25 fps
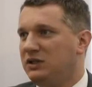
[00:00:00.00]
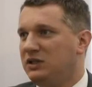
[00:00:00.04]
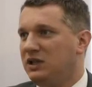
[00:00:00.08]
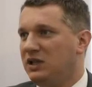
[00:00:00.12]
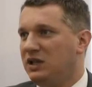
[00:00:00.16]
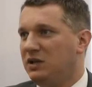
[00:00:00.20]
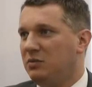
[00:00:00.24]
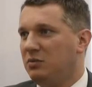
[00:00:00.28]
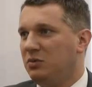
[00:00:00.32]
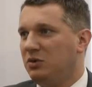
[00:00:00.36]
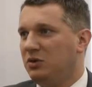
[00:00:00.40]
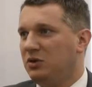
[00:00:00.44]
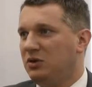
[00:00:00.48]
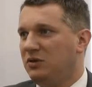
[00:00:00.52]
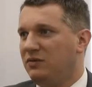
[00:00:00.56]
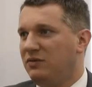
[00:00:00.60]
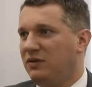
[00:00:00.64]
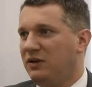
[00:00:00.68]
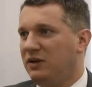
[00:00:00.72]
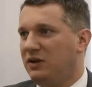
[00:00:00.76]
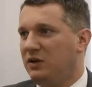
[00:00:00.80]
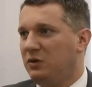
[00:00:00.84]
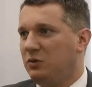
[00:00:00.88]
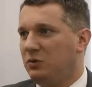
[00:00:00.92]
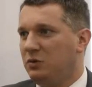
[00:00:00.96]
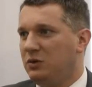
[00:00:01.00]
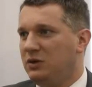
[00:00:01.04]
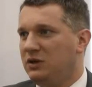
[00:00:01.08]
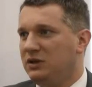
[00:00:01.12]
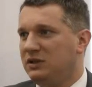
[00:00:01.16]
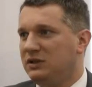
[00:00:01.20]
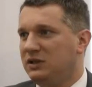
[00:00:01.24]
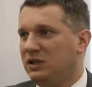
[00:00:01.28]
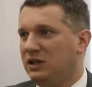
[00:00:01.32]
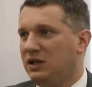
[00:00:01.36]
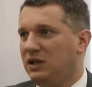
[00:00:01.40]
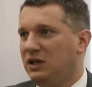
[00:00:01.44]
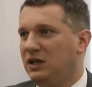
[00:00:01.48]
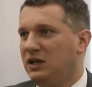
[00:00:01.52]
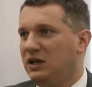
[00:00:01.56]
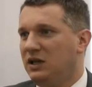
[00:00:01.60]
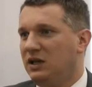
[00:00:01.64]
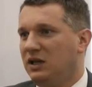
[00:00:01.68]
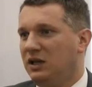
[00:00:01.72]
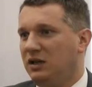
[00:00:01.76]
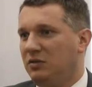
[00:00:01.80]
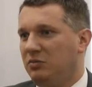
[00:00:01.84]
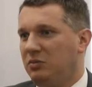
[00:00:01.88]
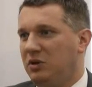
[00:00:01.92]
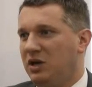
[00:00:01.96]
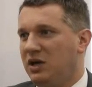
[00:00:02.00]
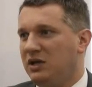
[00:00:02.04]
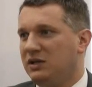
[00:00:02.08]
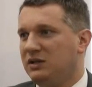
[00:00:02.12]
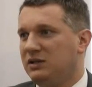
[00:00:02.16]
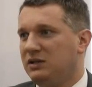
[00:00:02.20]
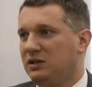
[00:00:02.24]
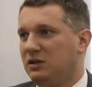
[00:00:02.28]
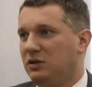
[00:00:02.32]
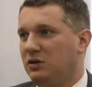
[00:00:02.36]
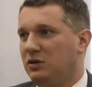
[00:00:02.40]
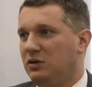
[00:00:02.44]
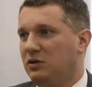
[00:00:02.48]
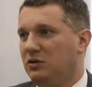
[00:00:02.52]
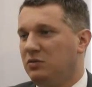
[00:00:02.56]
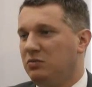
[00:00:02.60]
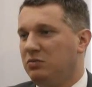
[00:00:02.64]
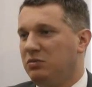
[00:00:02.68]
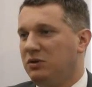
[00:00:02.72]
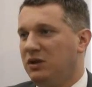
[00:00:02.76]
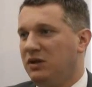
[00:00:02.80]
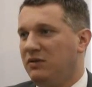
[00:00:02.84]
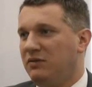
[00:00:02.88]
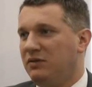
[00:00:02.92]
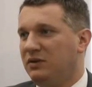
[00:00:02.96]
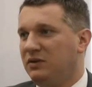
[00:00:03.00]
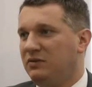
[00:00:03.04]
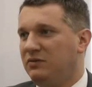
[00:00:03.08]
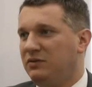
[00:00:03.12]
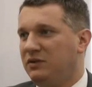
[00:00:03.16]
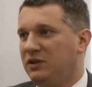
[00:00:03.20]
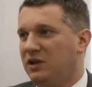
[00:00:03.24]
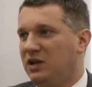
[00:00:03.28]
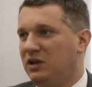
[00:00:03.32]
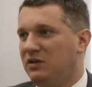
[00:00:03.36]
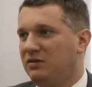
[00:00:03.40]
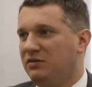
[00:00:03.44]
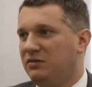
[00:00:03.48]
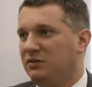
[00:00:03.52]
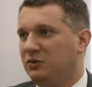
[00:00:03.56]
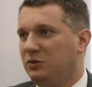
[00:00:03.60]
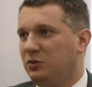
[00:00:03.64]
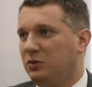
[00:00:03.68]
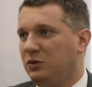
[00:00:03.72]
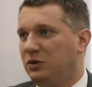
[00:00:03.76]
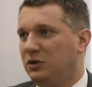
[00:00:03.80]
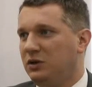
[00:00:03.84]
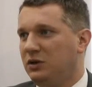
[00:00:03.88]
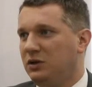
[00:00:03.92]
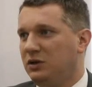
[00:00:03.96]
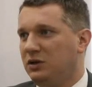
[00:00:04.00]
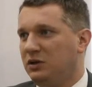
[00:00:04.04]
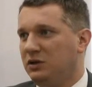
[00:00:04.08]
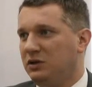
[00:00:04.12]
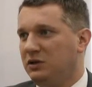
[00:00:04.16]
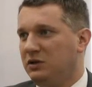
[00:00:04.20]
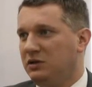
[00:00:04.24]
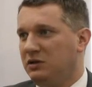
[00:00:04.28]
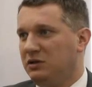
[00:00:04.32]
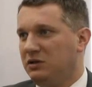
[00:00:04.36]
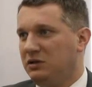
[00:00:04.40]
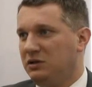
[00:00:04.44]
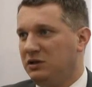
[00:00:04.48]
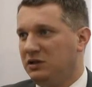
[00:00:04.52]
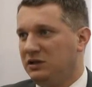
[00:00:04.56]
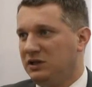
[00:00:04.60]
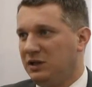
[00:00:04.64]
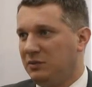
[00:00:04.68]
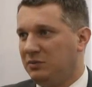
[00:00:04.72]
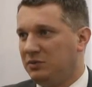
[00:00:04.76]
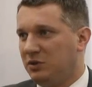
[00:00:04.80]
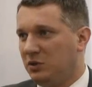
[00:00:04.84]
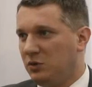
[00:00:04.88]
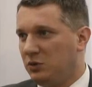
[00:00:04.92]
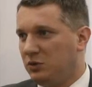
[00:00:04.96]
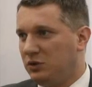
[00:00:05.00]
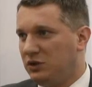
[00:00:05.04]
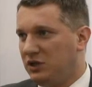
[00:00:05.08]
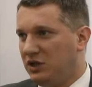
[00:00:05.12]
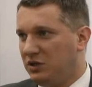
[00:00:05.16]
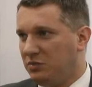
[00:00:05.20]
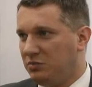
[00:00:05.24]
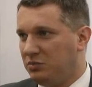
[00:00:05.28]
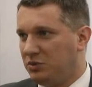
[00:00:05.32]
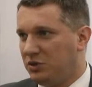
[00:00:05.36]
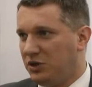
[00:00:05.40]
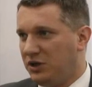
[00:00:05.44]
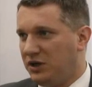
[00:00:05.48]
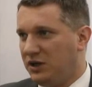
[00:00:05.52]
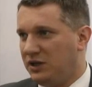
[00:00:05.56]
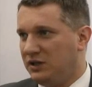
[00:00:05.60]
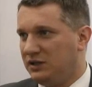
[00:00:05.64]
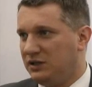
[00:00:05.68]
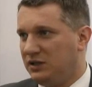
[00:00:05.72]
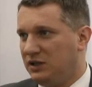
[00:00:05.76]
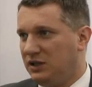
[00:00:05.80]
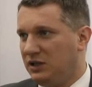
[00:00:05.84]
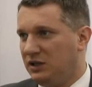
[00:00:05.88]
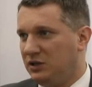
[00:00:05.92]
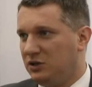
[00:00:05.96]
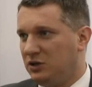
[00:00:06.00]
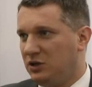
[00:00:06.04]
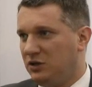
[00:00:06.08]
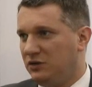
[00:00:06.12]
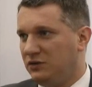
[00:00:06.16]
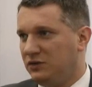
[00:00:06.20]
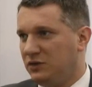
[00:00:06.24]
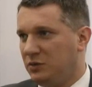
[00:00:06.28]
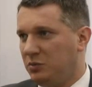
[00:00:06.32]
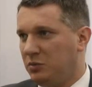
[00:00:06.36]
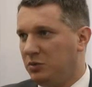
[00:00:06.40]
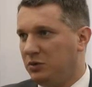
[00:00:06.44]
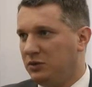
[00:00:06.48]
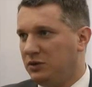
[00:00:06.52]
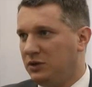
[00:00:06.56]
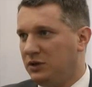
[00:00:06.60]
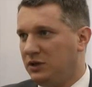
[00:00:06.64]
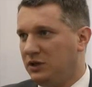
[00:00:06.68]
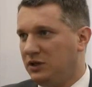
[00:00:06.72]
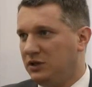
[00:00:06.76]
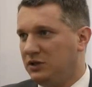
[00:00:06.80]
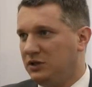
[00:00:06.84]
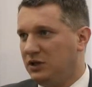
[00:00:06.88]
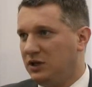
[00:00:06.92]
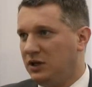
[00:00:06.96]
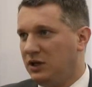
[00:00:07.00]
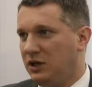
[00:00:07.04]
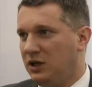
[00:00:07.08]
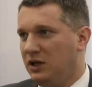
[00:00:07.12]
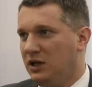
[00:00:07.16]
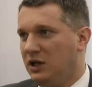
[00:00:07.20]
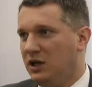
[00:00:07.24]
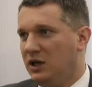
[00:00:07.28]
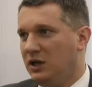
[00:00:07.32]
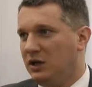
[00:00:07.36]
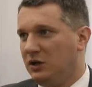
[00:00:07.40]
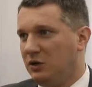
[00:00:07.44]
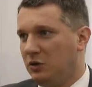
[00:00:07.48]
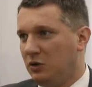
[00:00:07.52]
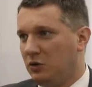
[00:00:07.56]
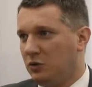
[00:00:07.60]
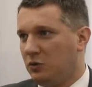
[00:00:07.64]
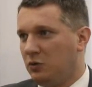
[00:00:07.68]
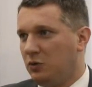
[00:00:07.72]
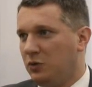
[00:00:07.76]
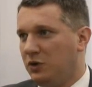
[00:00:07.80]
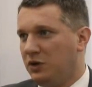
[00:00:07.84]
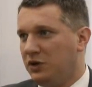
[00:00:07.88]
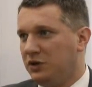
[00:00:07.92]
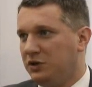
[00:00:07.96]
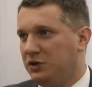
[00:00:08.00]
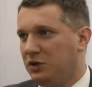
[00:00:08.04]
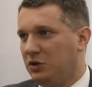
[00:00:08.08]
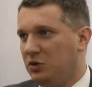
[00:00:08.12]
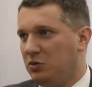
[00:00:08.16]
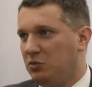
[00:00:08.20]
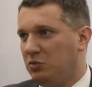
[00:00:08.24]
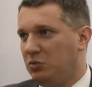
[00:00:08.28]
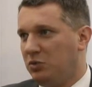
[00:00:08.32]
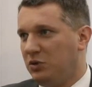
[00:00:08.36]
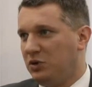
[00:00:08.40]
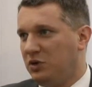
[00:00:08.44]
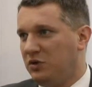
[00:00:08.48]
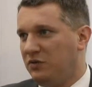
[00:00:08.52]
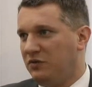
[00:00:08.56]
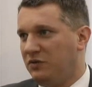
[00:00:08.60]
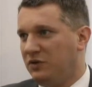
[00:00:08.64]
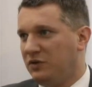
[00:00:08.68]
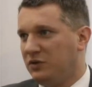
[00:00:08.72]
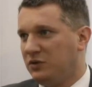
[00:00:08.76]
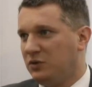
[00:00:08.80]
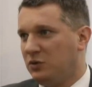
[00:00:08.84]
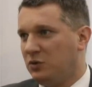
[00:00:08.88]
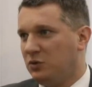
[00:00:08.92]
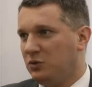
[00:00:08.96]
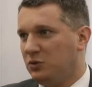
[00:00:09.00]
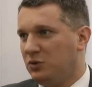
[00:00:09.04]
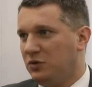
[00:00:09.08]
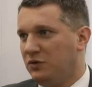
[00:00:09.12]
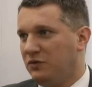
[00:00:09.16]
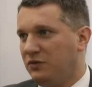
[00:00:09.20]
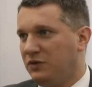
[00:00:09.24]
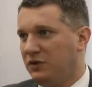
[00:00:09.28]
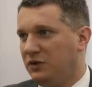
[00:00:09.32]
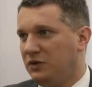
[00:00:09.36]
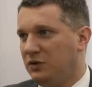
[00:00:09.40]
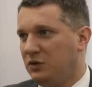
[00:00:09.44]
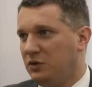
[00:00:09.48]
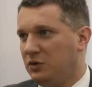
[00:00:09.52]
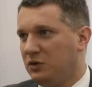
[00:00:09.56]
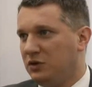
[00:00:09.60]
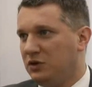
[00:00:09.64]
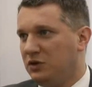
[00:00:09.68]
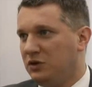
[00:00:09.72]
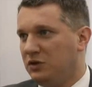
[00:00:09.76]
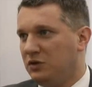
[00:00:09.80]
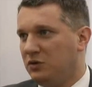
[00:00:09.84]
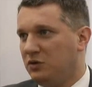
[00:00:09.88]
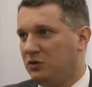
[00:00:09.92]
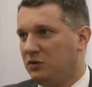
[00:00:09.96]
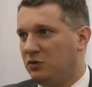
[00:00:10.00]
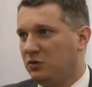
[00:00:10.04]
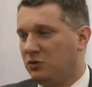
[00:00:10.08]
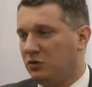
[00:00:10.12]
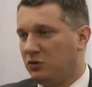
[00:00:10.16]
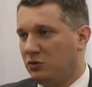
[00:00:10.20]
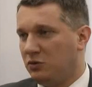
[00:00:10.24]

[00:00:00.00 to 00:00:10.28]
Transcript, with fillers: ulice, remontowane ulice, miasto nawet w dniach, w których e, jest absolutnie przejezdne, czyli w sobotę, niedzielę, korkuje się, ponieważ kluczowe drogi,